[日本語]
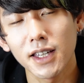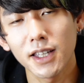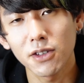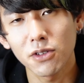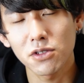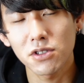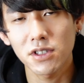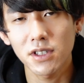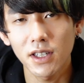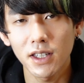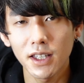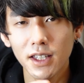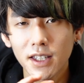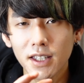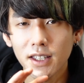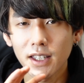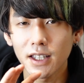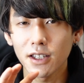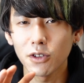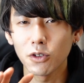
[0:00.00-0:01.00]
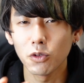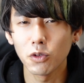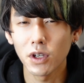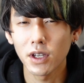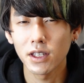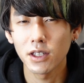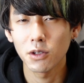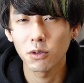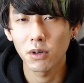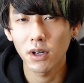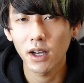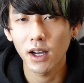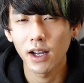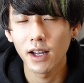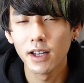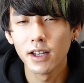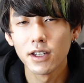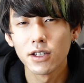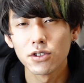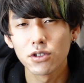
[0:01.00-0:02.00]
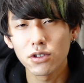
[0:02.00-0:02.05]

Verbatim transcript: 間として生きていく上には、